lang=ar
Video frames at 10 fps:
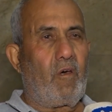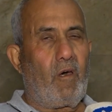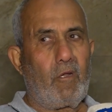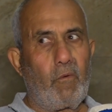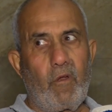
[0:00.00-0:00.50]

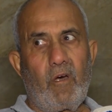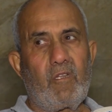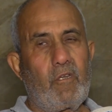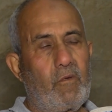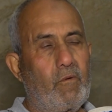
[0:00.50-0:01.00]
أنا
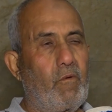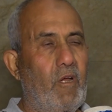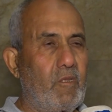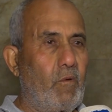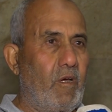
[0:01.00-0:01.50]
ولادي
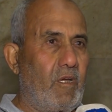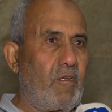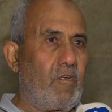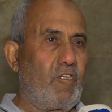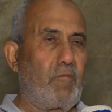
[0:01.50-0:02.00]
وولادي
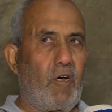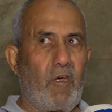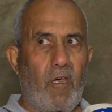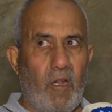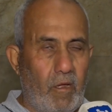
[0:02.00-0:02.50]
ولادي
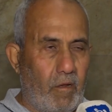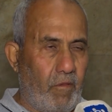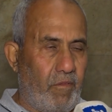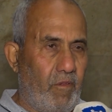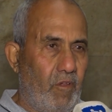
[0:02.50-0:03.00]
حماية للأرض